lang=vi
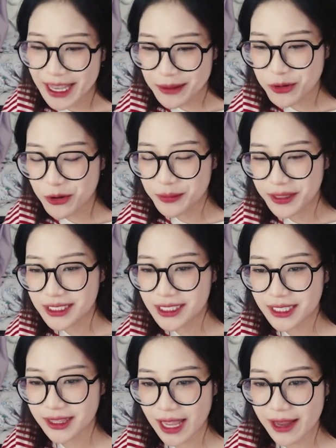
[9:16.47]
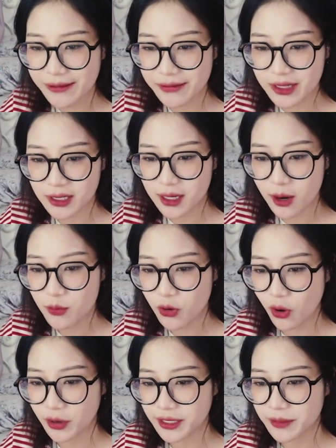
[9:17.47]
Em cũng mới chia tay vì không
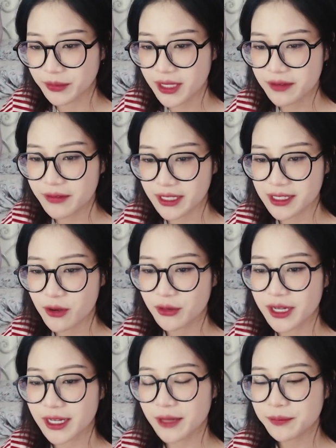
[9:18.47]
còn niềm tin về nhau đấy á